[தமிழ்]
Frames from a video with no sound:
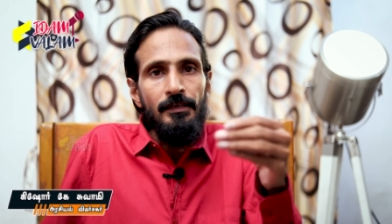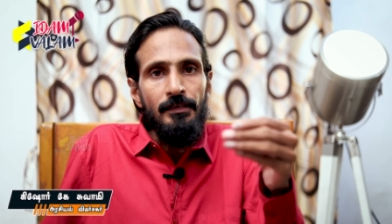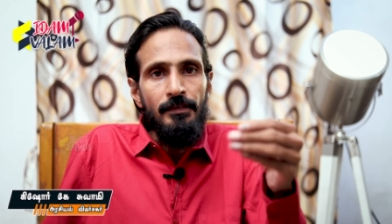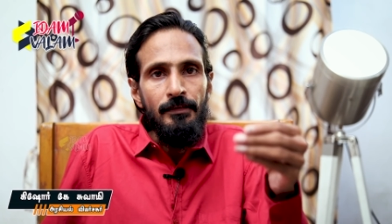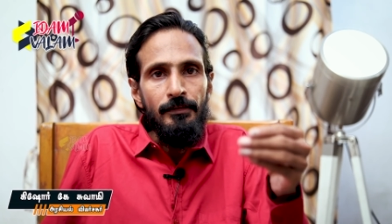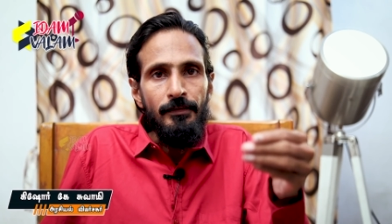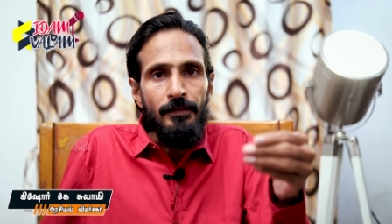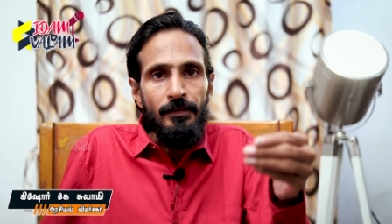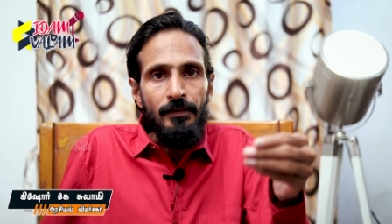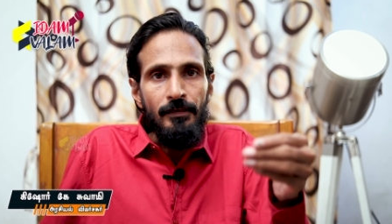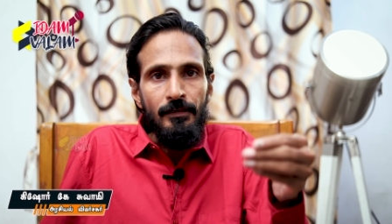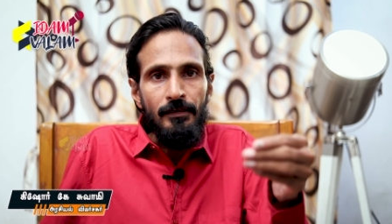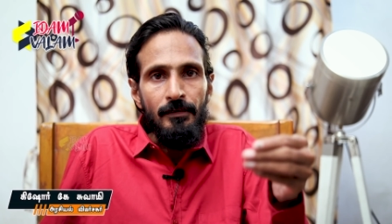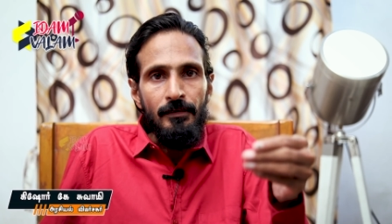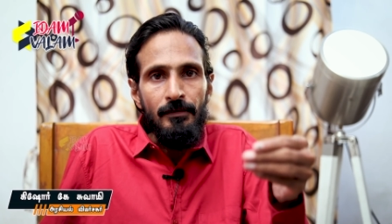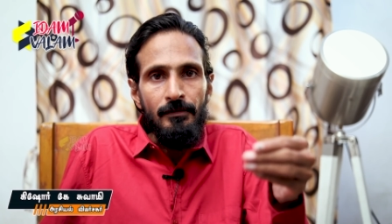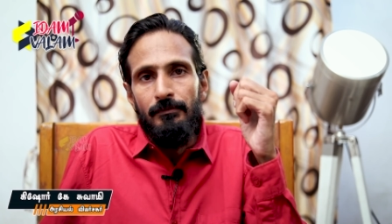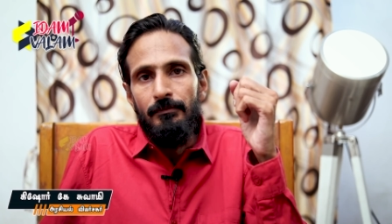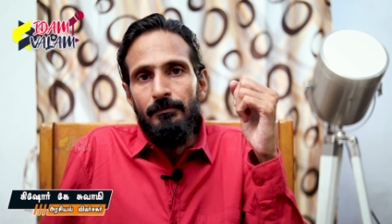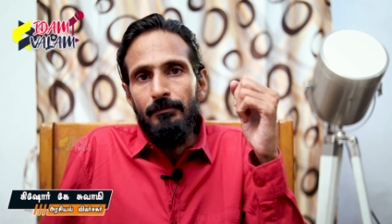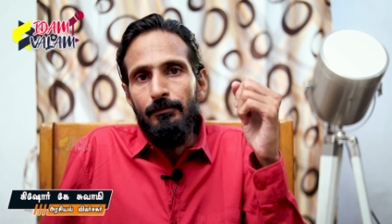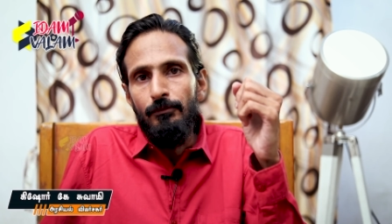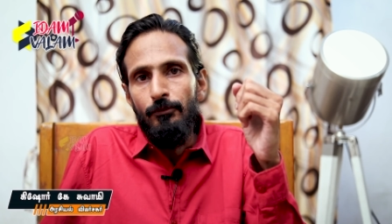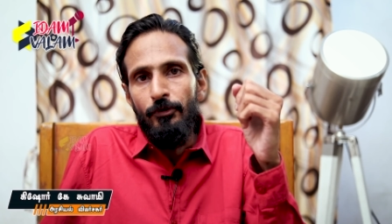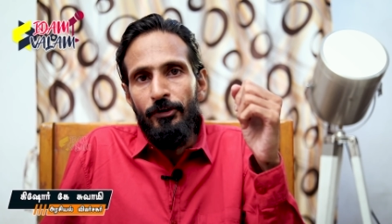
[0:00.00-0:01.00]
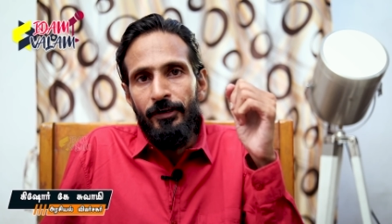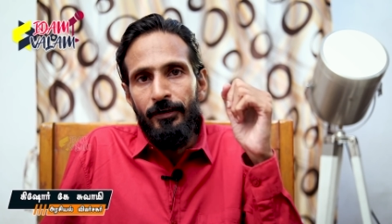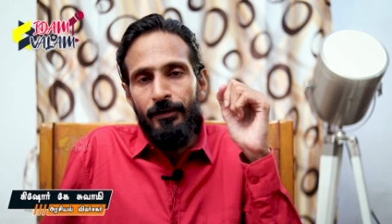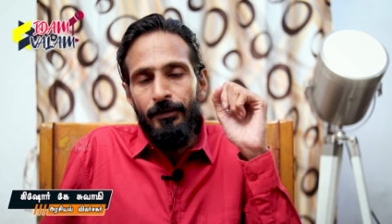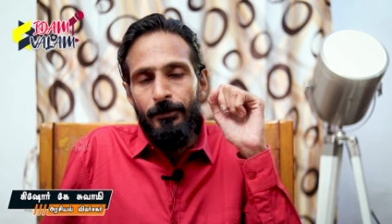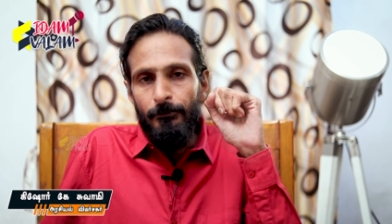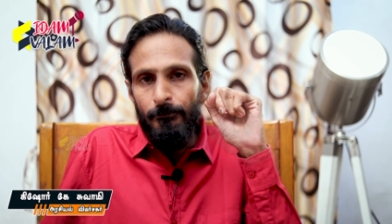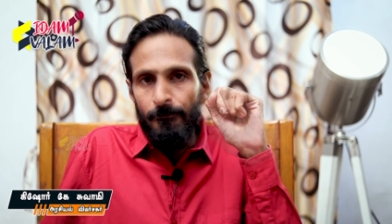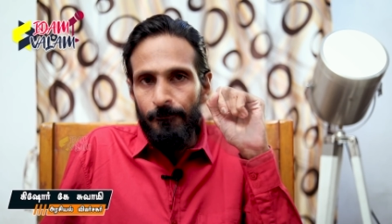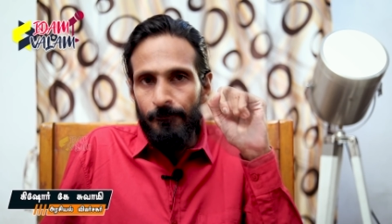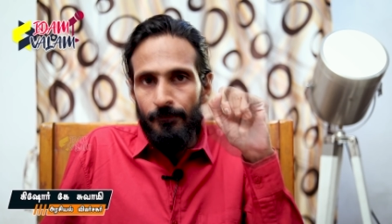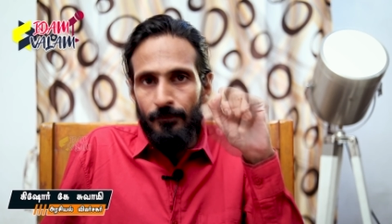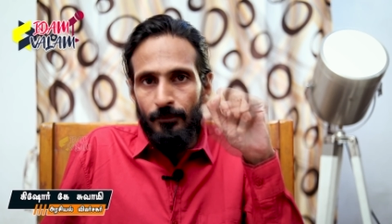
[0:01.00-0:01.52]
இந்த
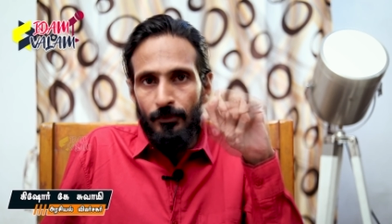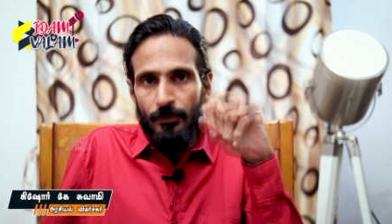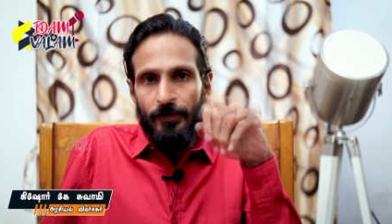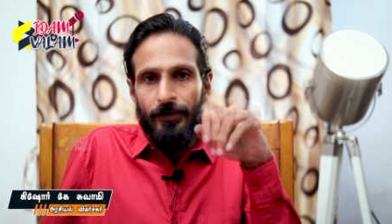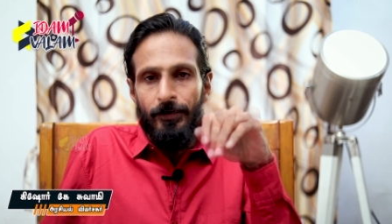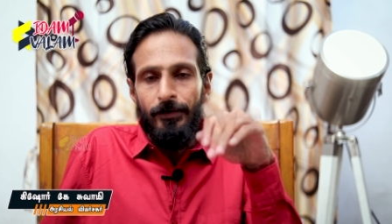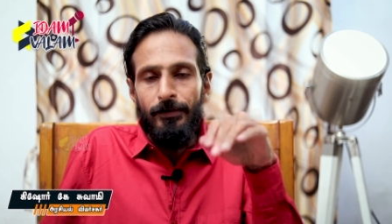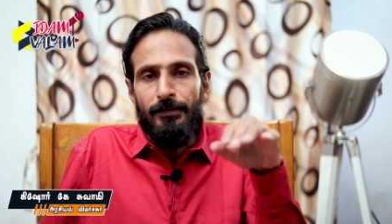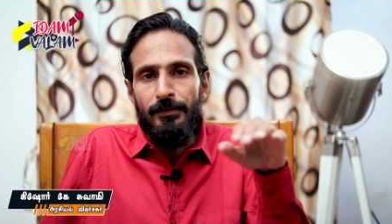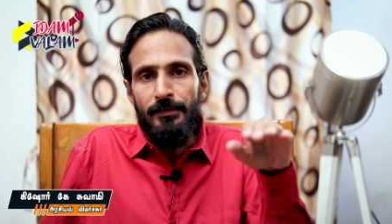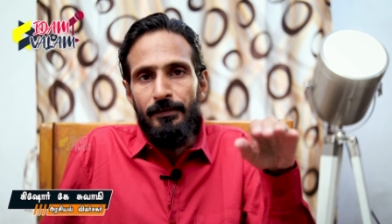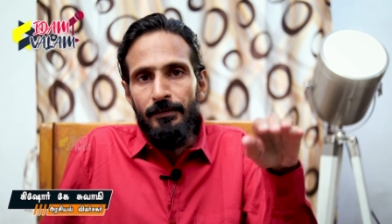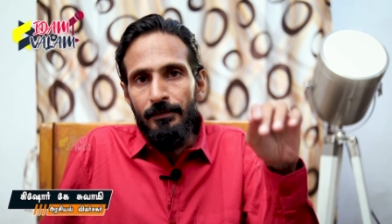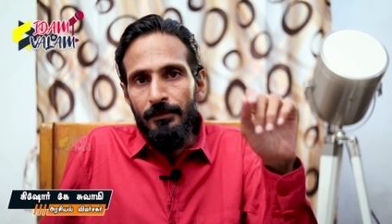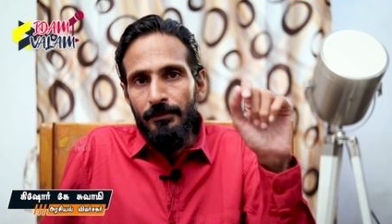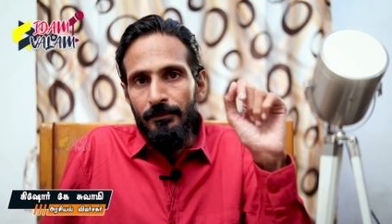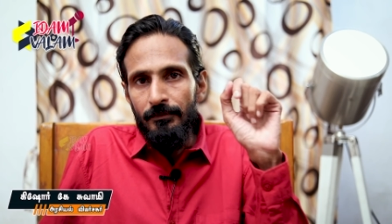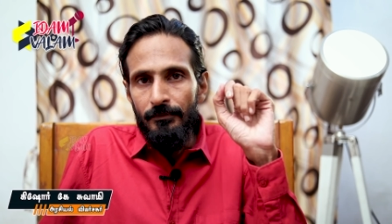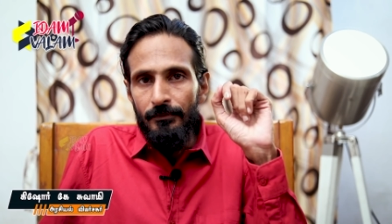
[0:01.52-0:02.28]
முடக்கம் ஊரடங்கு